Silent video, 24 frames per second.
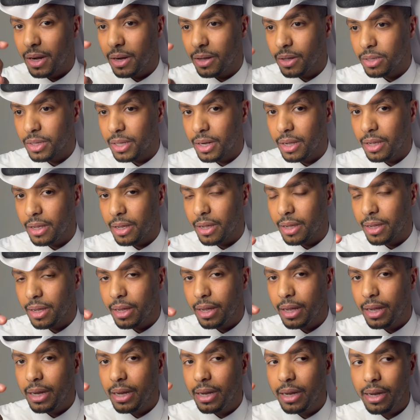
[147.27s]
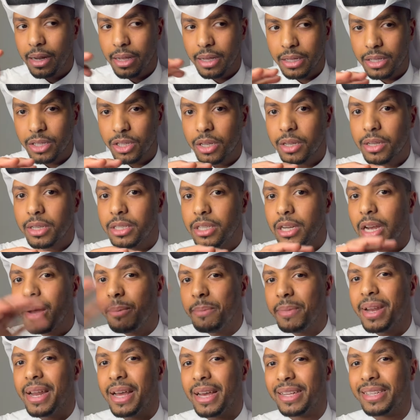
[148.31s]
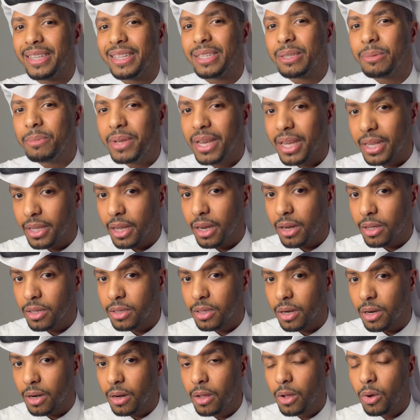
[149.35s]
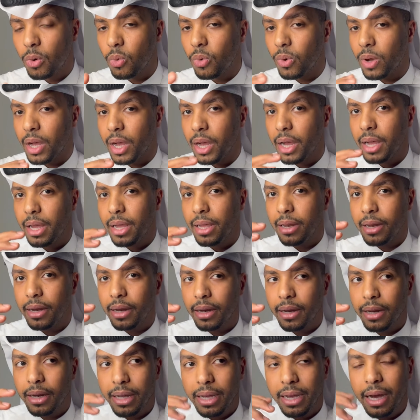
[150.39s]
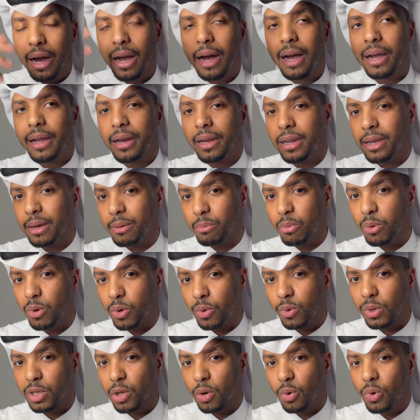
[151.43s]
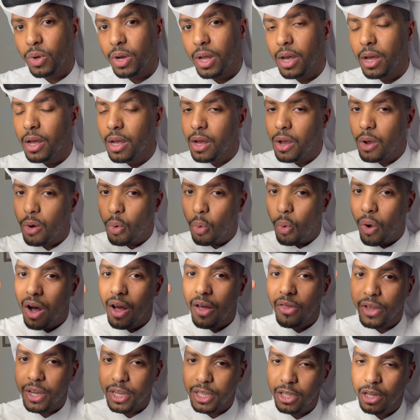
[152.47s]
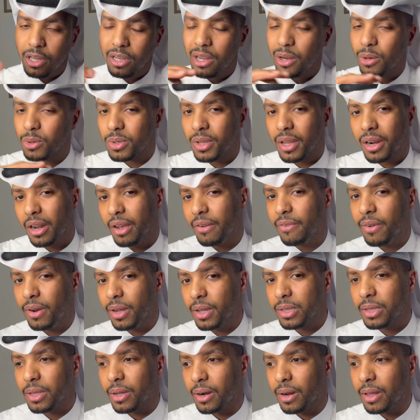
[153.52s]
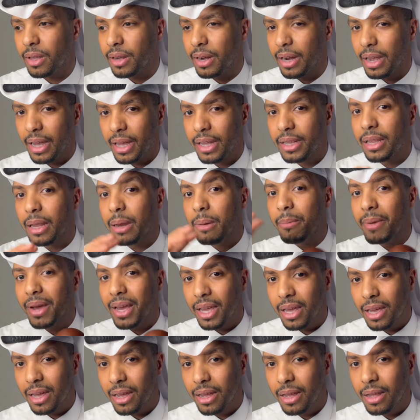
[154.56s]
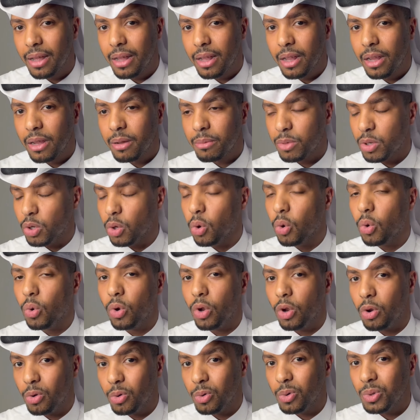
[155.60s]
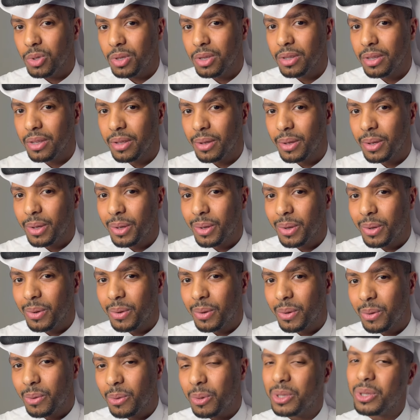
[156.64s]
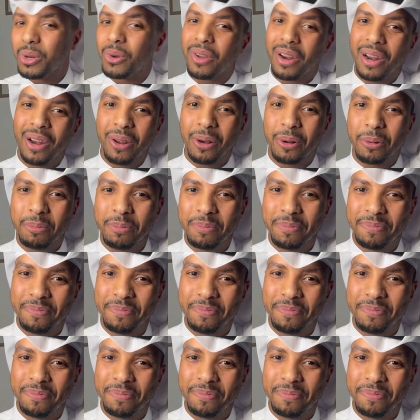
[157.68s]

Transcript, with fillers: العطرية اللي جاء منها تسمية العطر والإيحاء اللي يبون يوصلونه واضح جدا وصريح في العطر ريحة المانجا بدخول العود وشكرا لكم